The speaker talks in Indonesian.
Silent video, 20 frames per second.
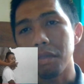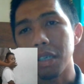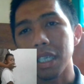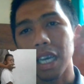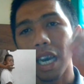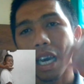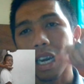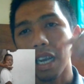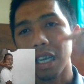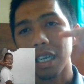
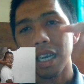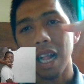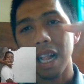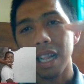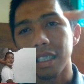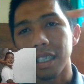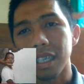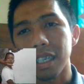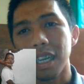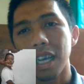mengarah ke
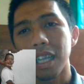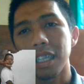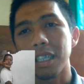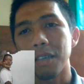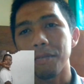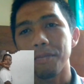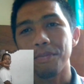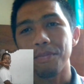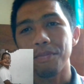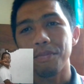
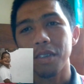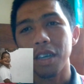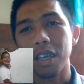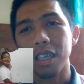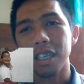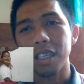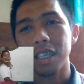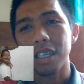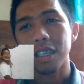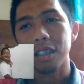alternatif
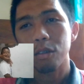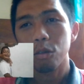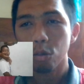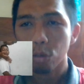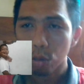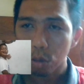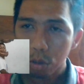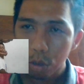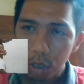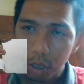
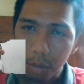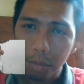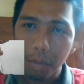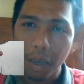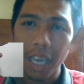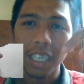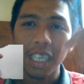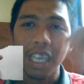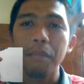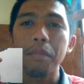untuk
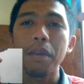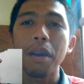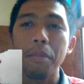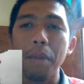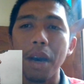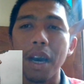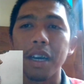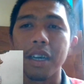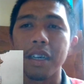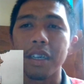sebaiknya
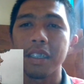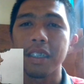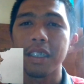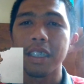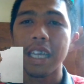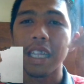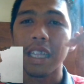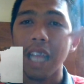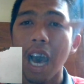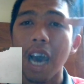memang
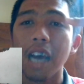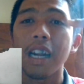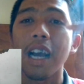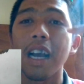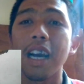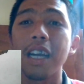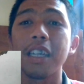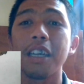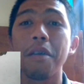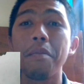kita
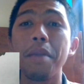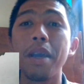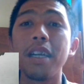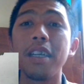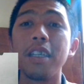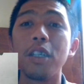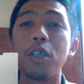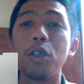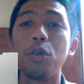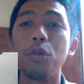arahkan ke
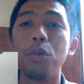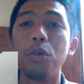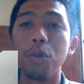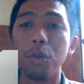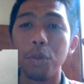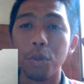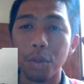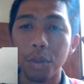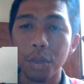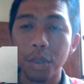medis
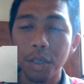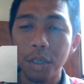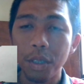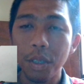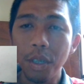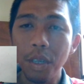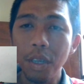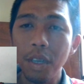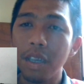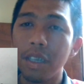dulu
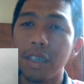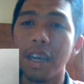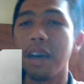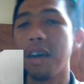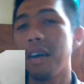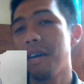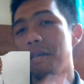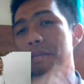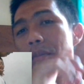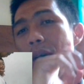
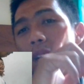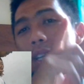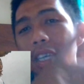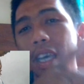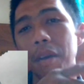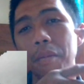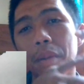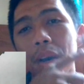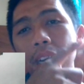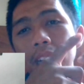nah
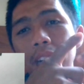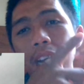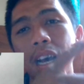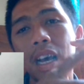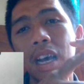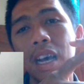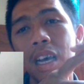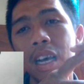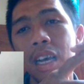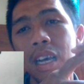
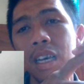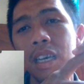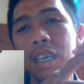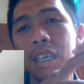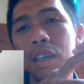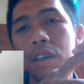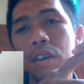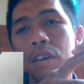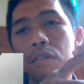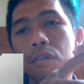bagaimana
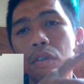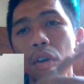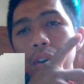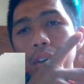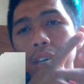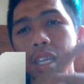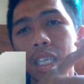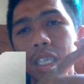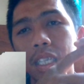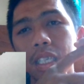
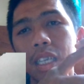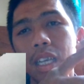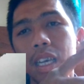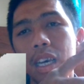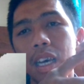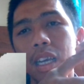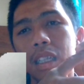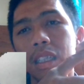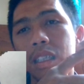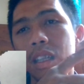vonis
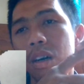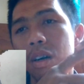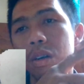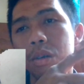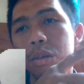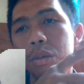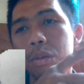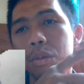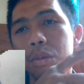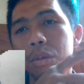
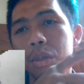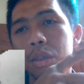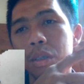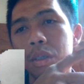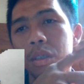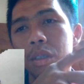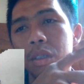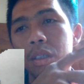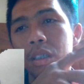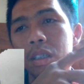atau
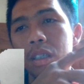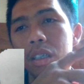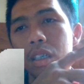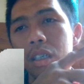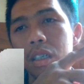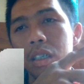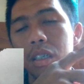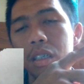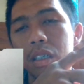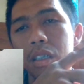
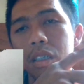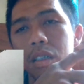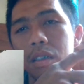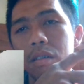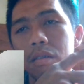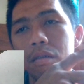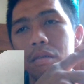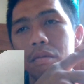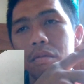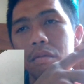
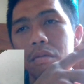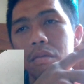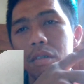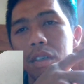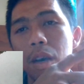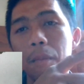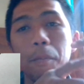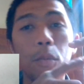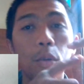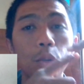eh,
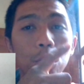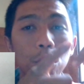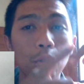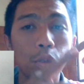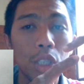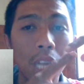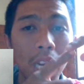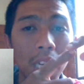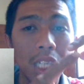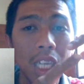
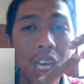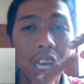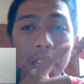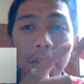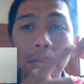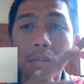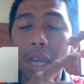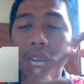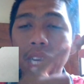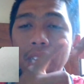keputusan
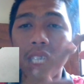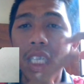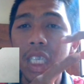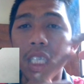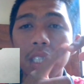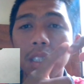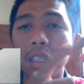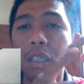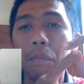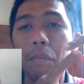dari
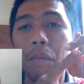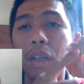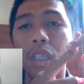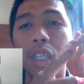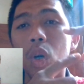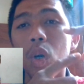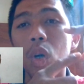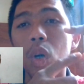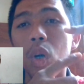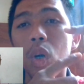medis
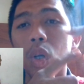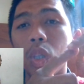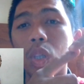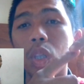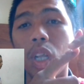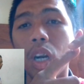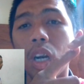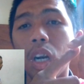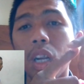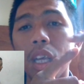seperti
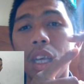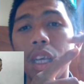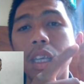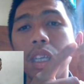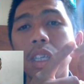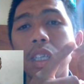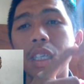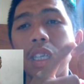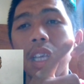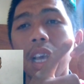dokter
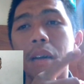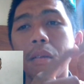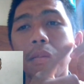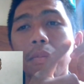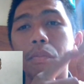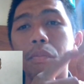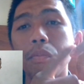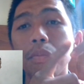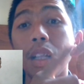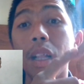ya yang
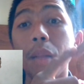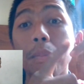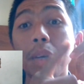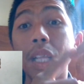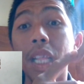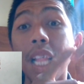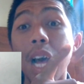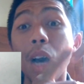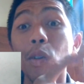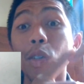
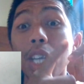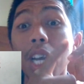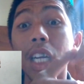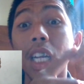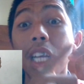lebih tahu